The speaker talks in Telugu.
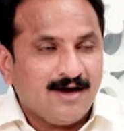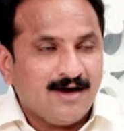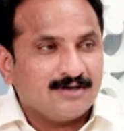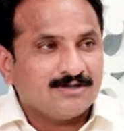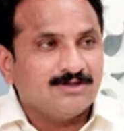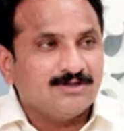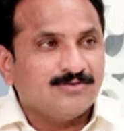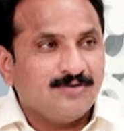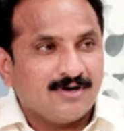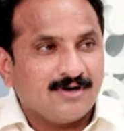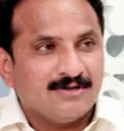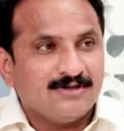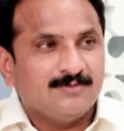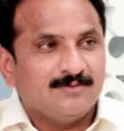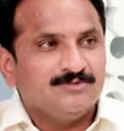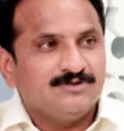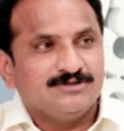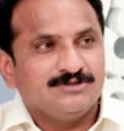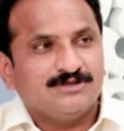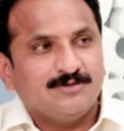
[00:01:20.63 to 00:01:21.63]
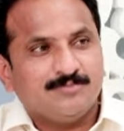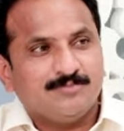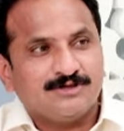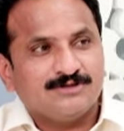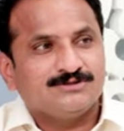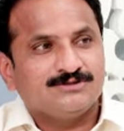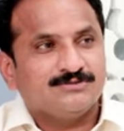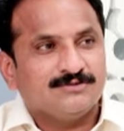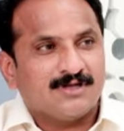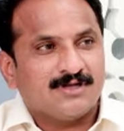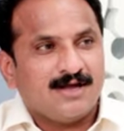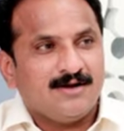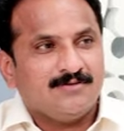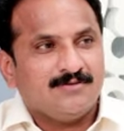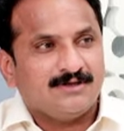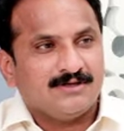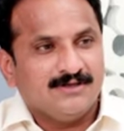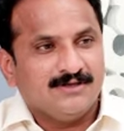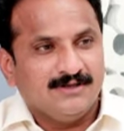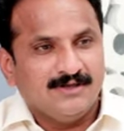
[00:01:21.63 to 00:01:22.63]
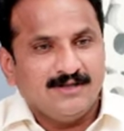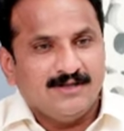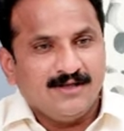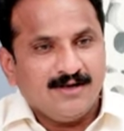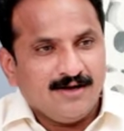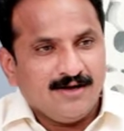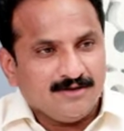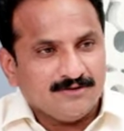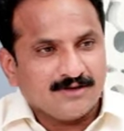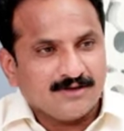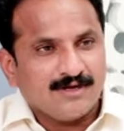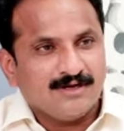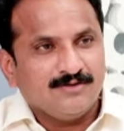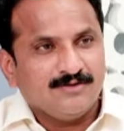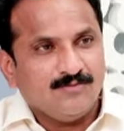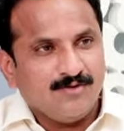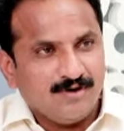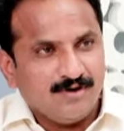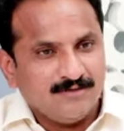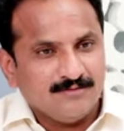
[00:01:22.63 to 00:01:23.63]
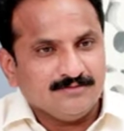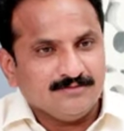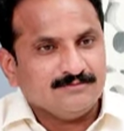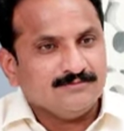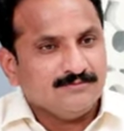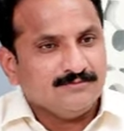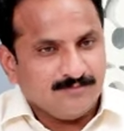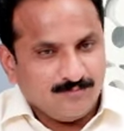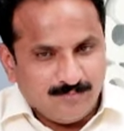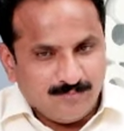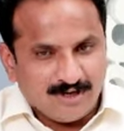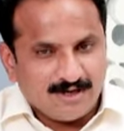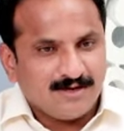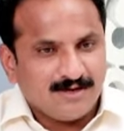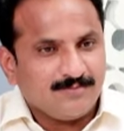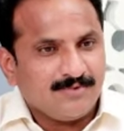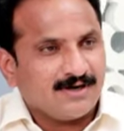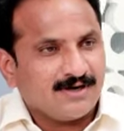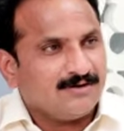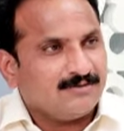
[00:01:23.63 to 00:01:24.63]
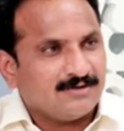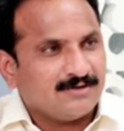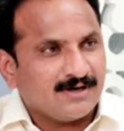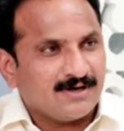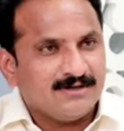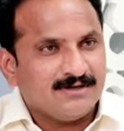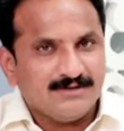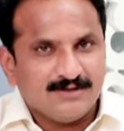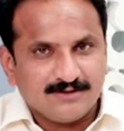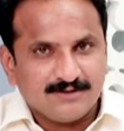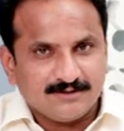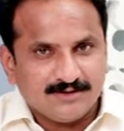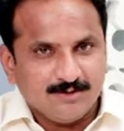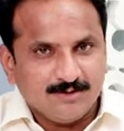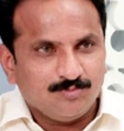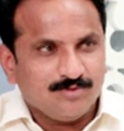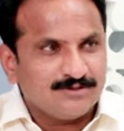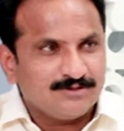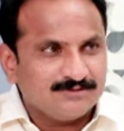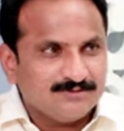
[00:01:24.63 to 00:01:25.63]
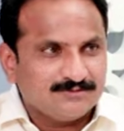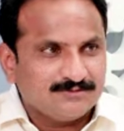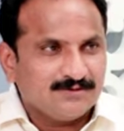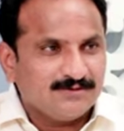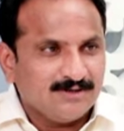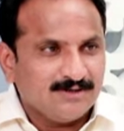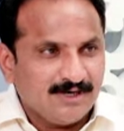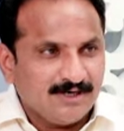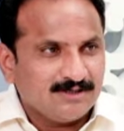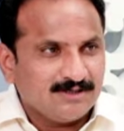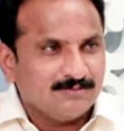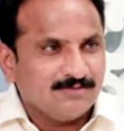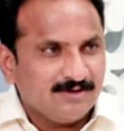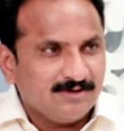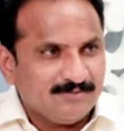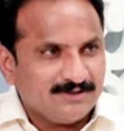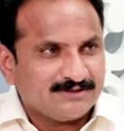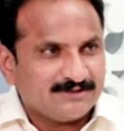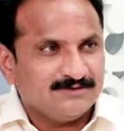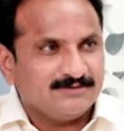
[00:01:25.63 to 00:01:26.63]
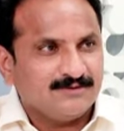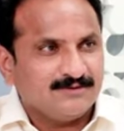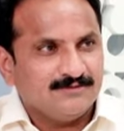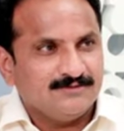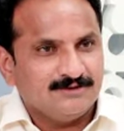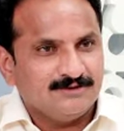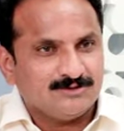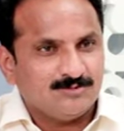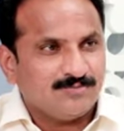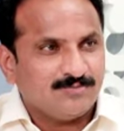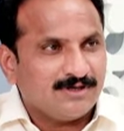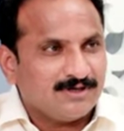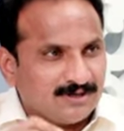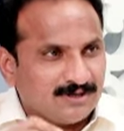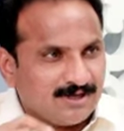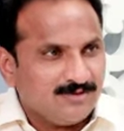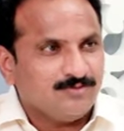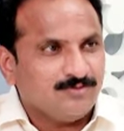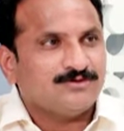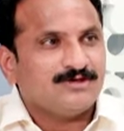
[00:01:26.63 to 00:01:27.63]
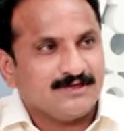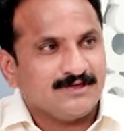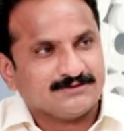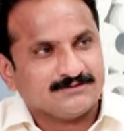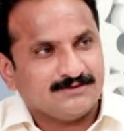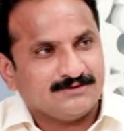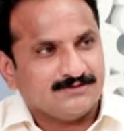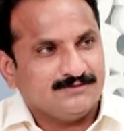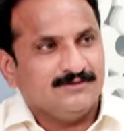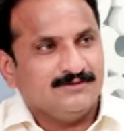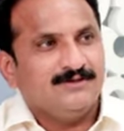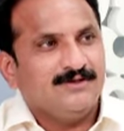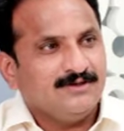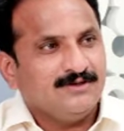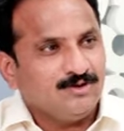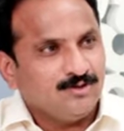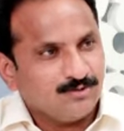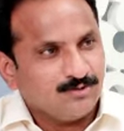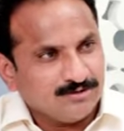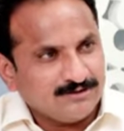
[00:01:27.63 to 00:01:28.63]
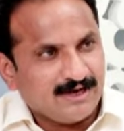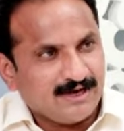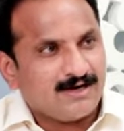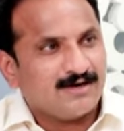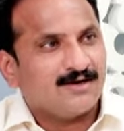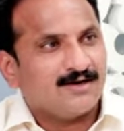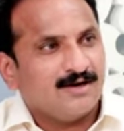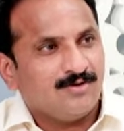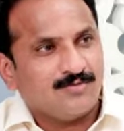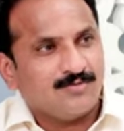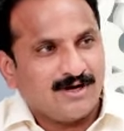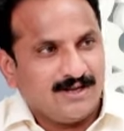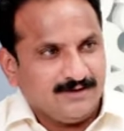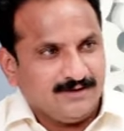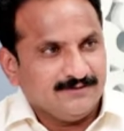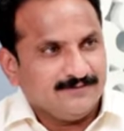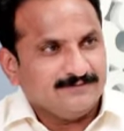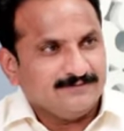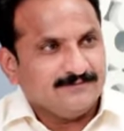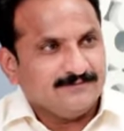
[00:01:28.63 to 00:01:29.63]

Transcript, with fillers: ఆర్థిక వనరులు దెబ్బతీసే పరిస్థితి ఉంది కాబట్టి అందుకని వాళ్ళు పక్కల పక్కల ఉన్నారు కానీ ఎయిటీ పరిస్థితుల్లో ఎయిటీ ఫైవ్ పర్సెంట్ తెలుగుదేశం పార్టీకే ఓటేస్తారు ఈరోజు ఎక్కడన్నా ఉన్నాయి